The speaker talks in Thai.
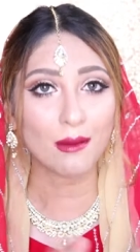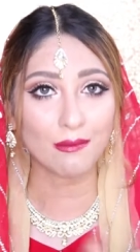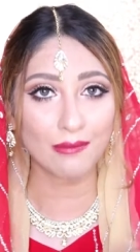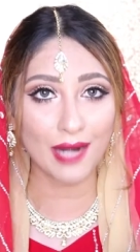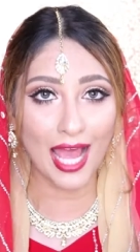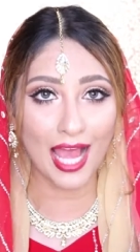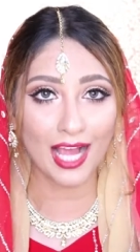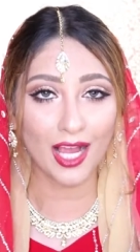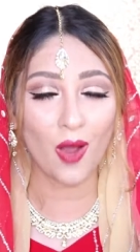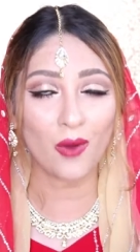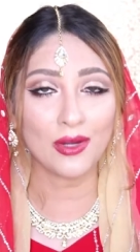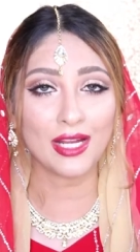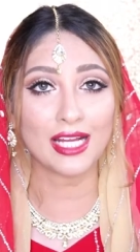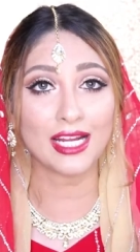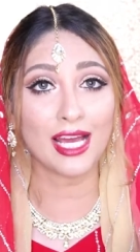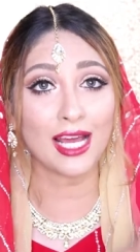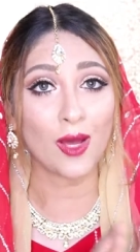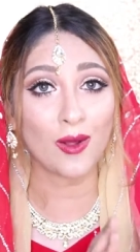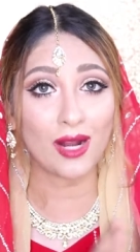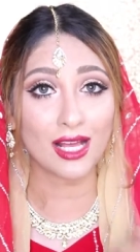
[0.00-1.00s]
แปรงเขาเนี่ย
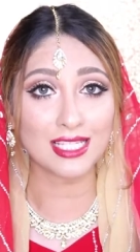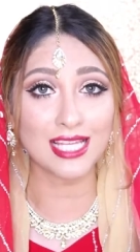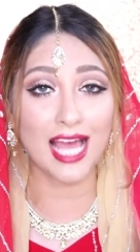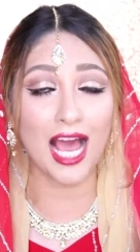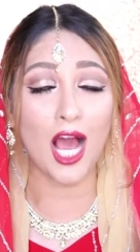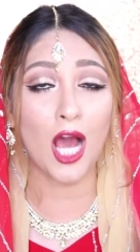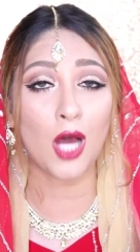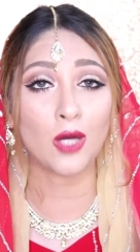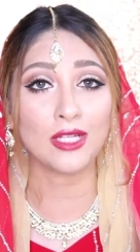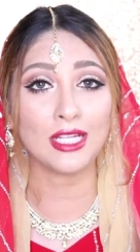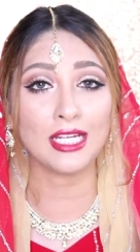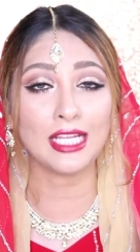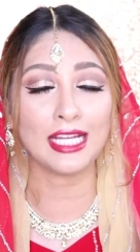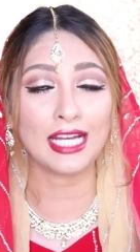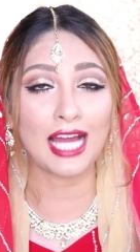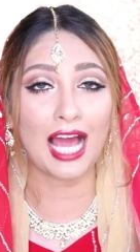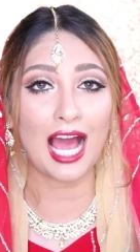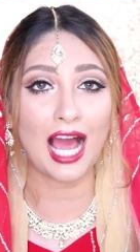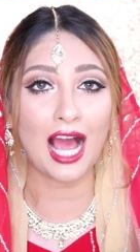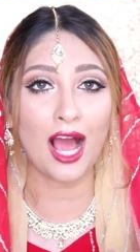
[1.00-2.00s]
ถ้าเรารักษาเขา
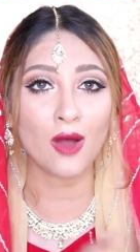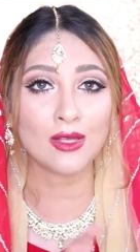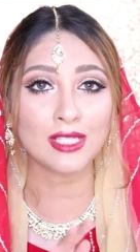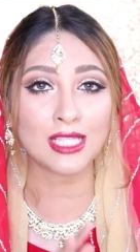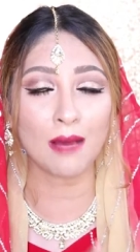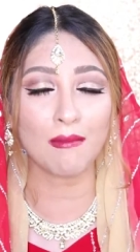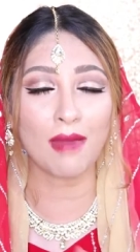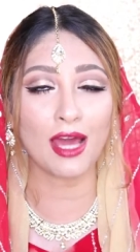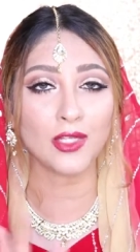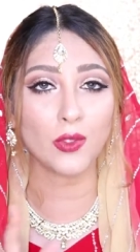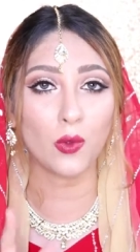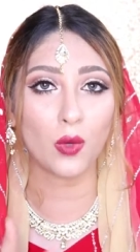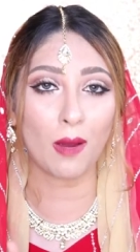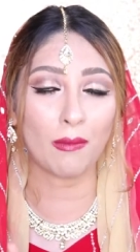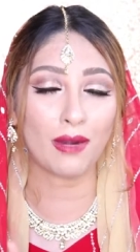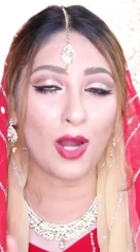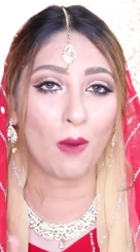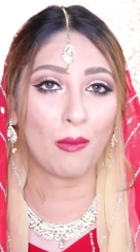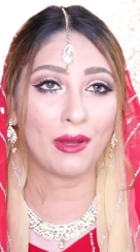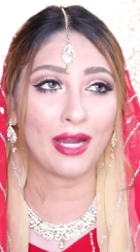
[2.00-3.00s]
ดีๆนะคะเขาสามารถอยู่กั
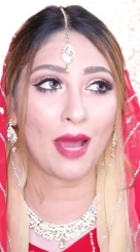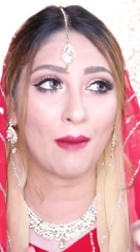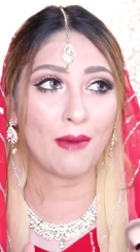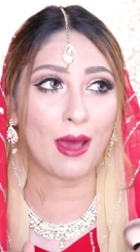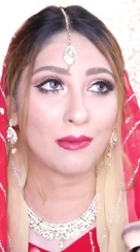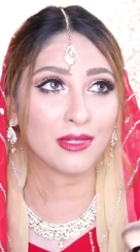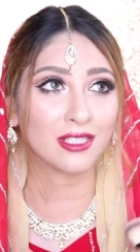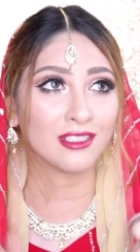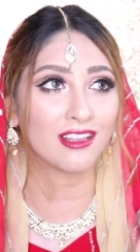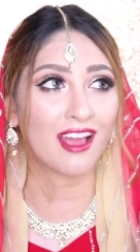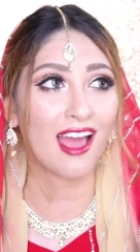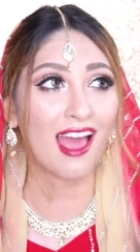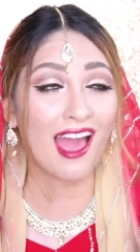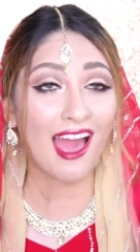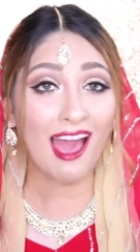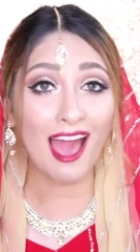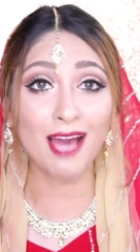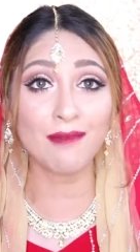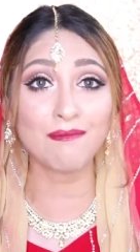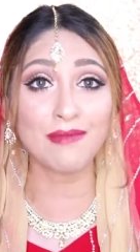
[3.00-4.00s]
บเราไปได้แบบถึง
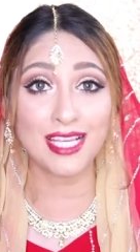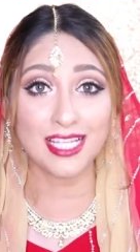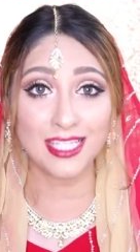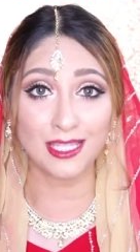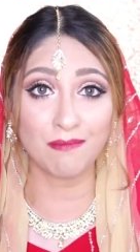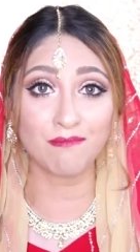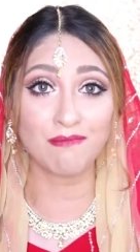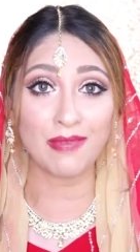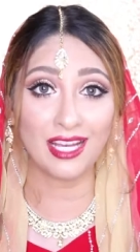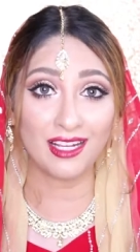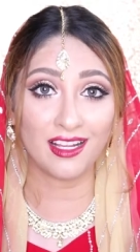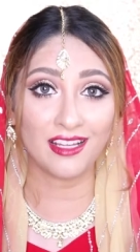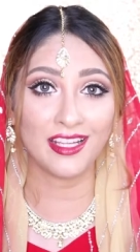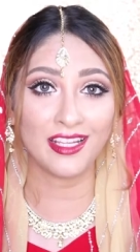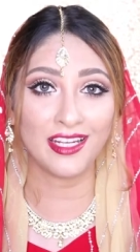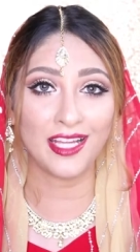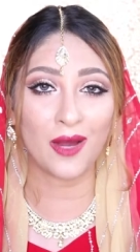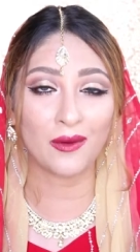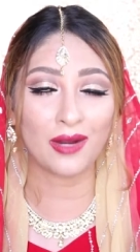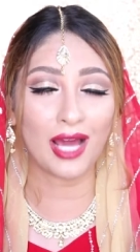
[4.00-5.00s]
5 ปี 10 ปีเลย
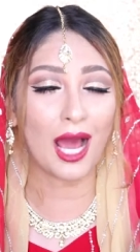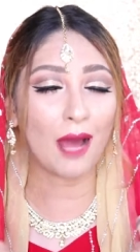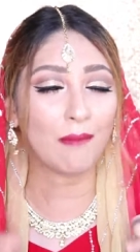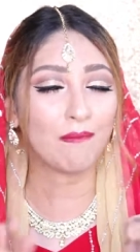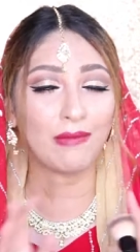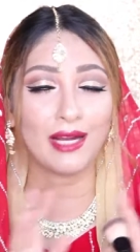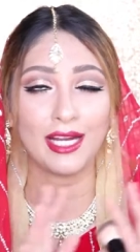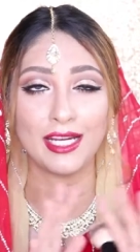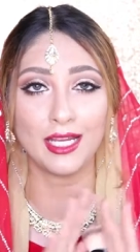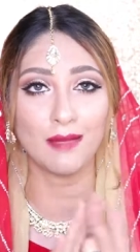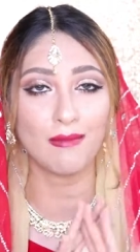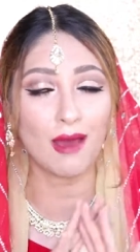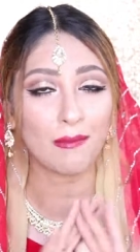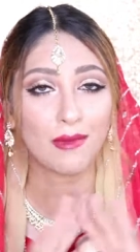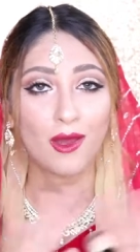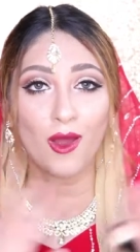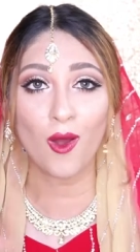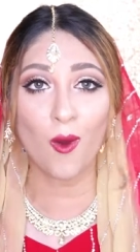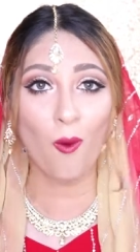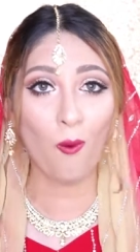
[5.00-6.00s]
ทีเดียวนะคะเป็นอะไรที่แบบ
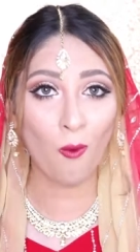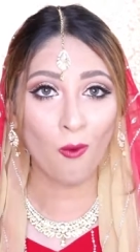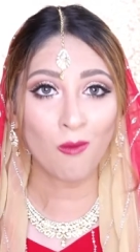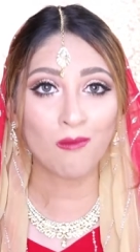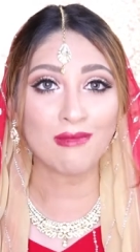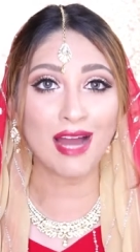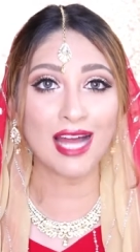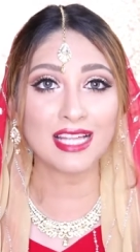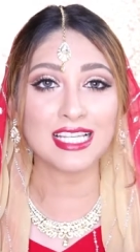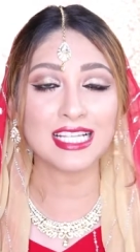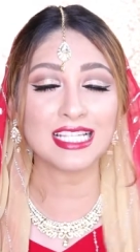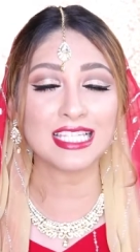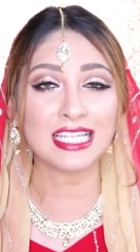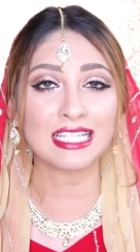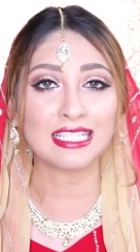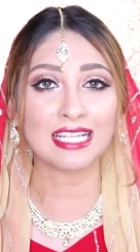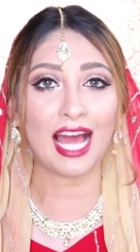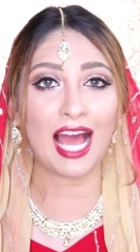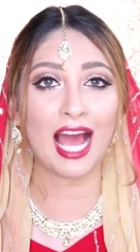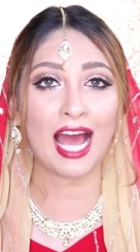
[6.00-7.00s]
คุ้มมากจ
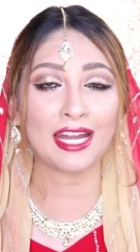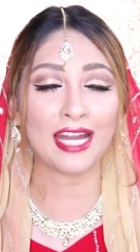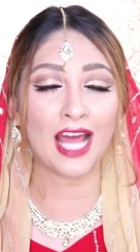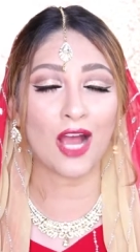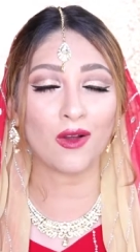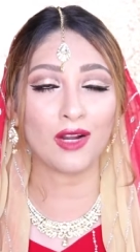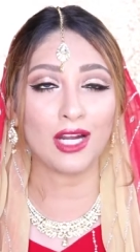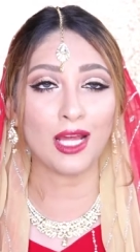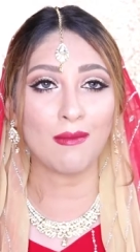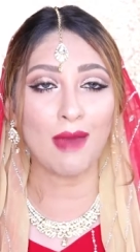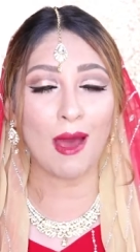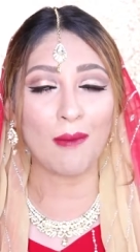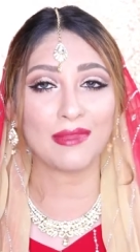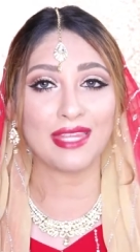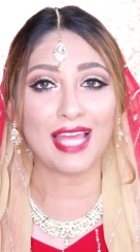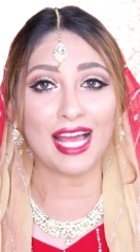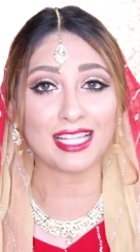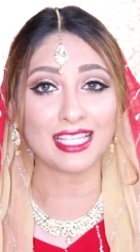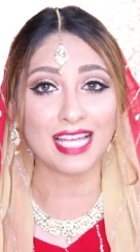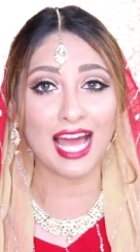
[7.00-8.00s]
ริง ๆนะคะนะก็เลยแบบ
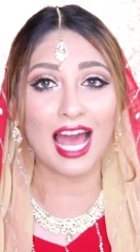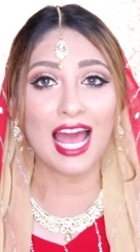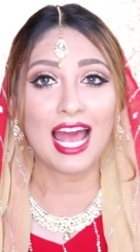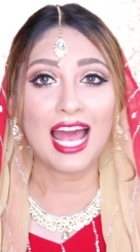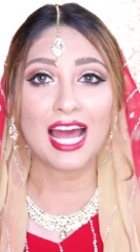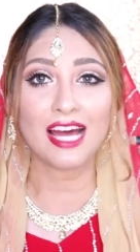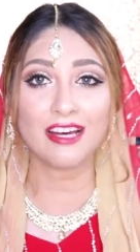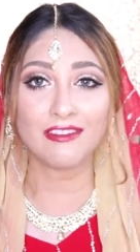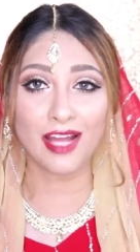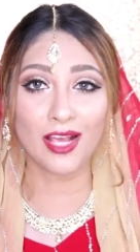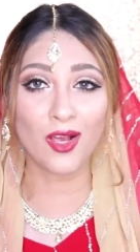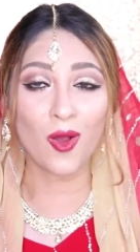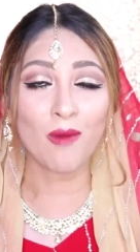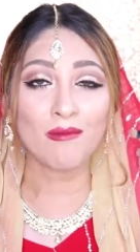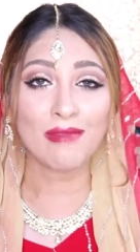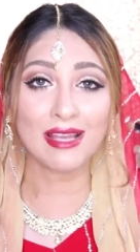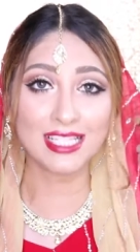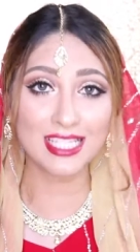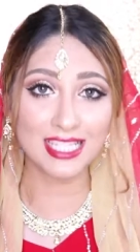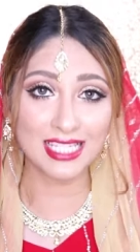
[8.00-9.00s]
อยากจะ
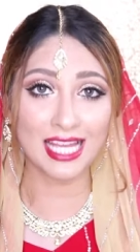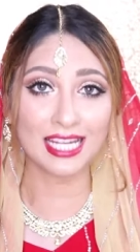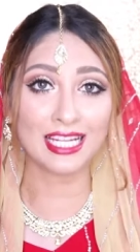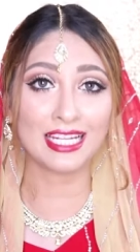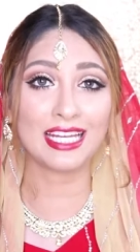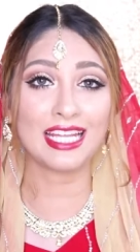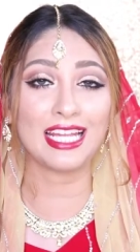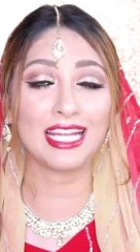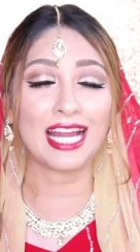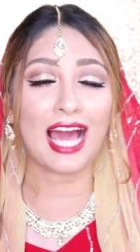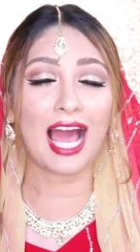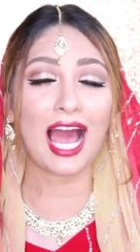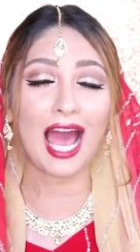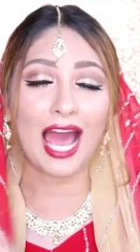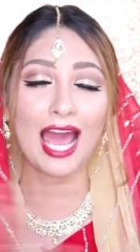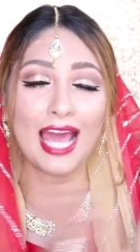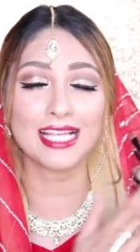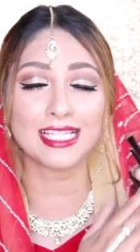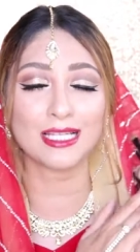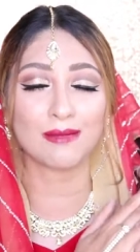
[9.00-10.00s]
recommend เซตนี้นะคะ
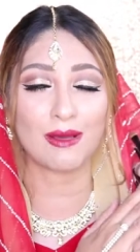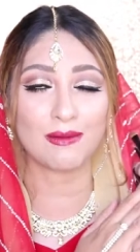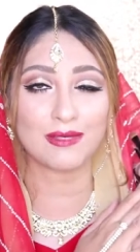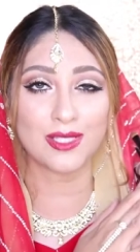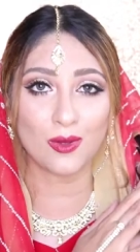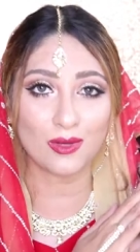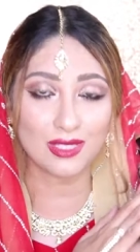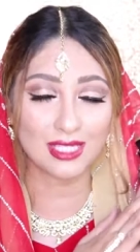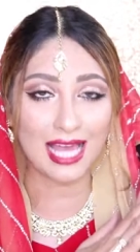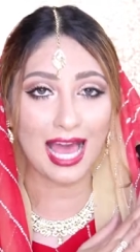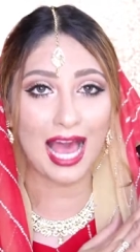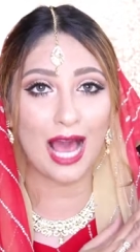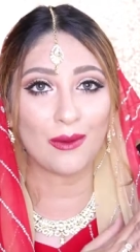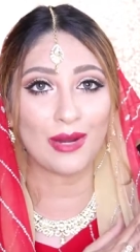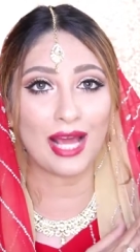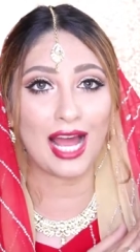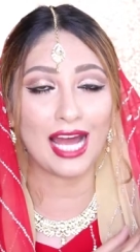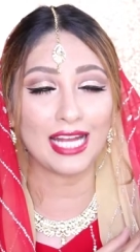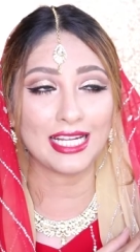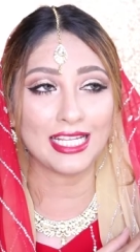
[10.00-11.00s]
ให้สำหรับสา
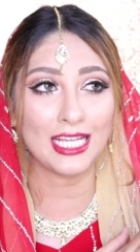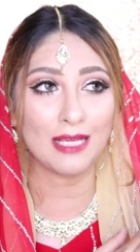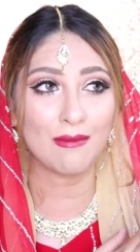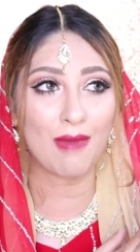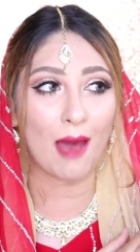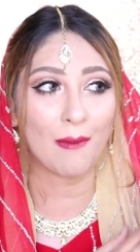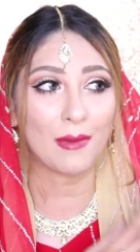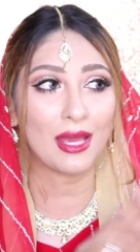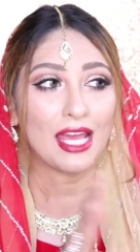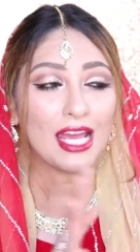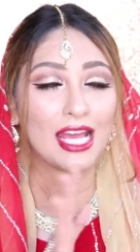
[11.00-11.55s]
วๆนะคะที่แบบ